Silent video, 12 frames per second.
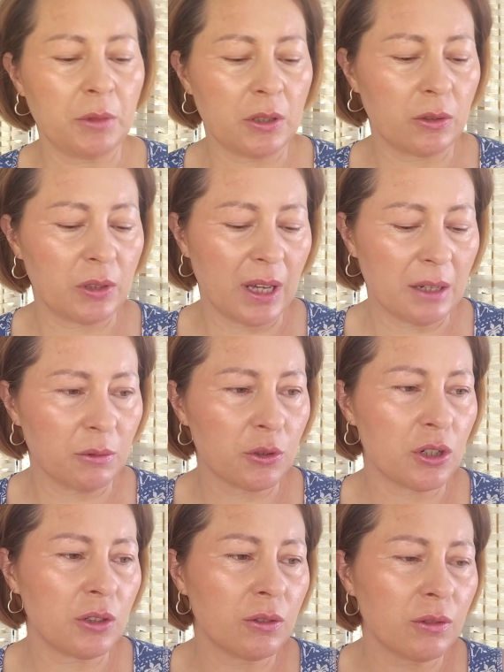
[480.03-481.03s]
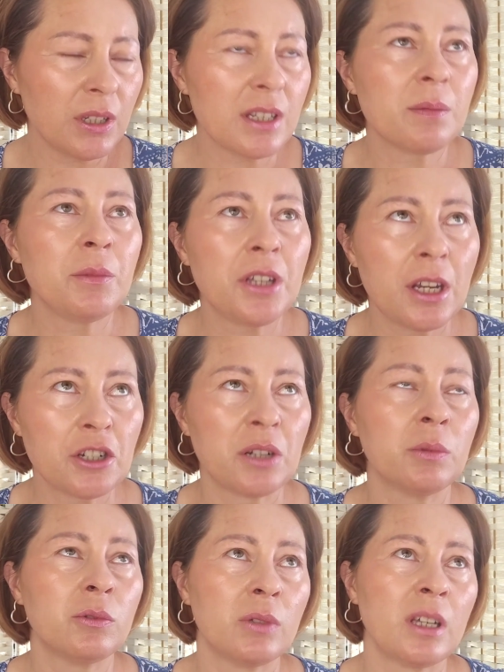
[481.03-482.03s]
do mnie dotarło, że no jest
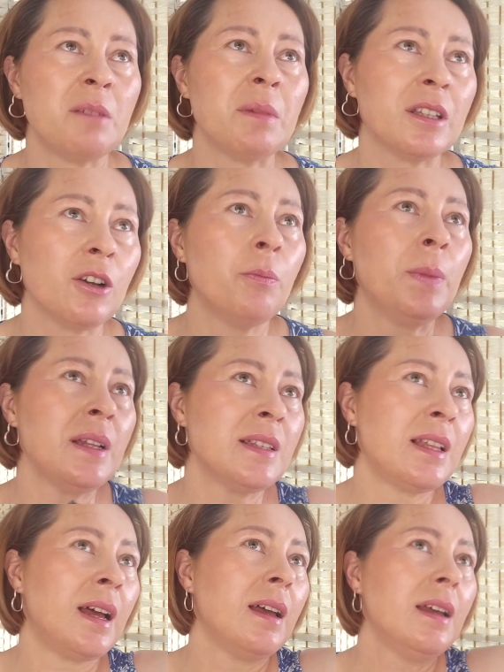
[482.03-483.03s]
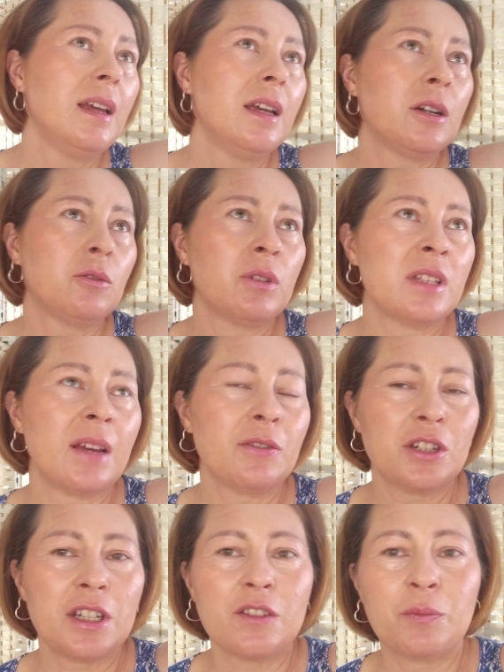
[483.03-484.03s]
mniejsza, bo tutaj nie ma tego pędzla, który
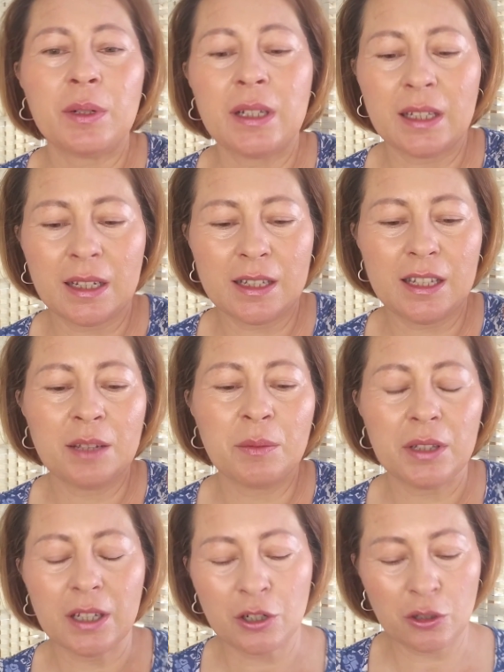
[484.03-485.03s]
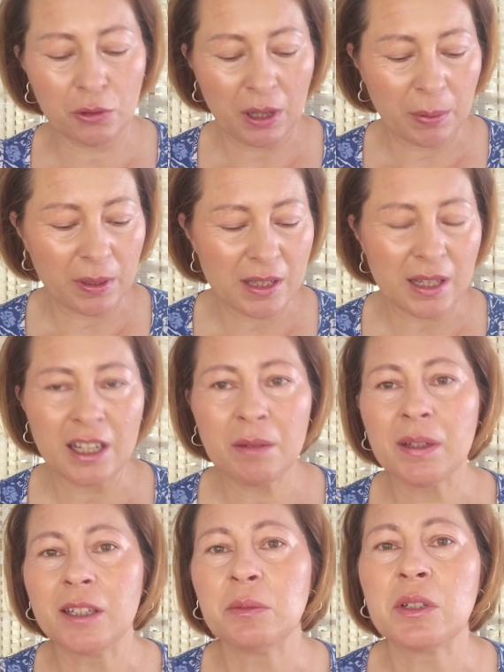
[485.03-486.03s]
zawsze jest w paletach Sigmy, także tutaj pędzla nie
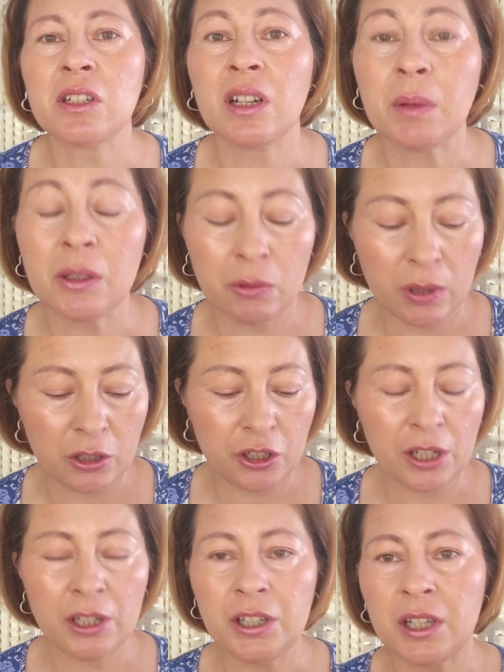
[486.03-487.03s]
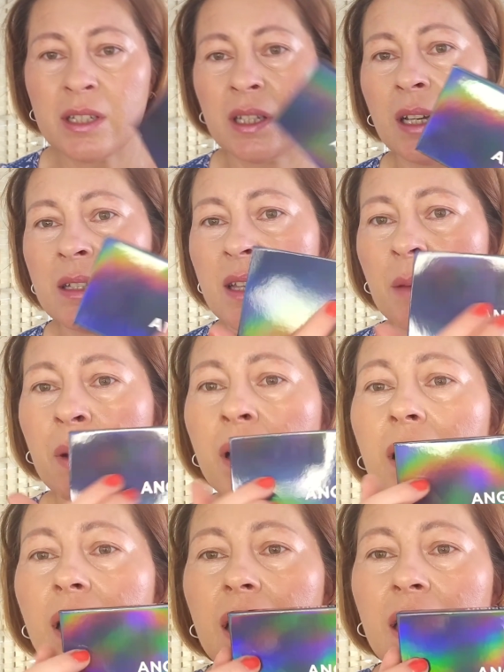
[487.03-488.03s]
ma, natomiast gramatura cieni jest taka sama.
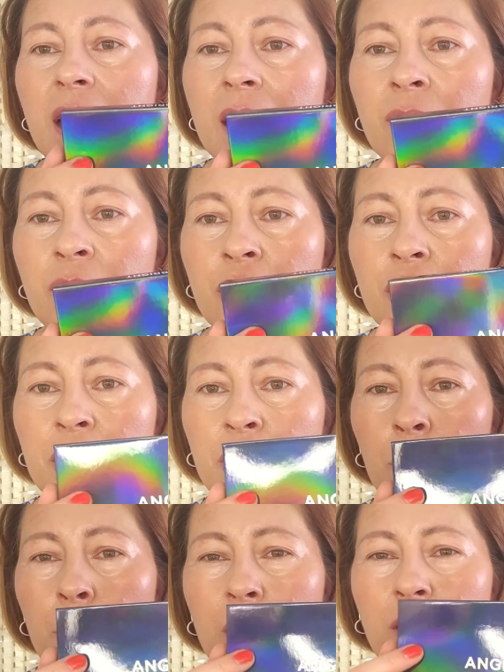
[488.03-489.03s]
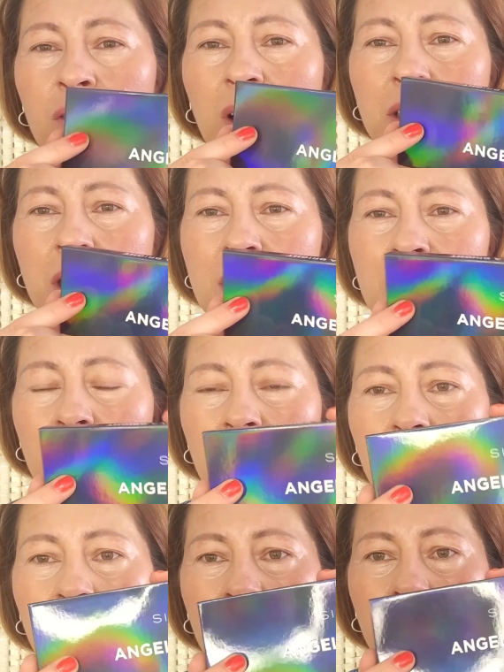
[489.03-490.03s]
Jak widzicie, to opakowanie jest
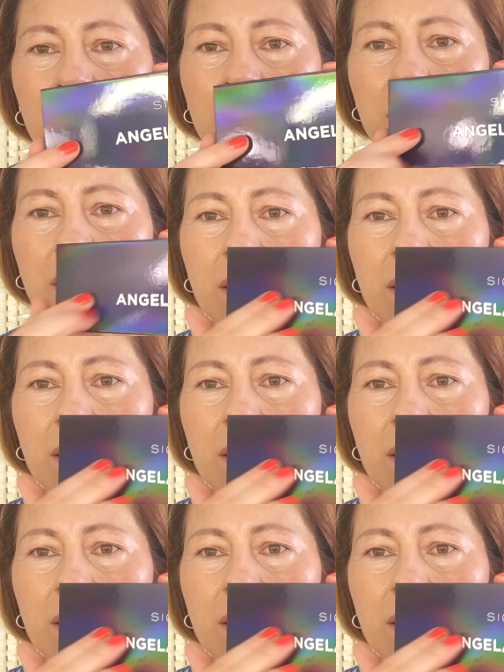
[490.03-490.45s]
takie, y,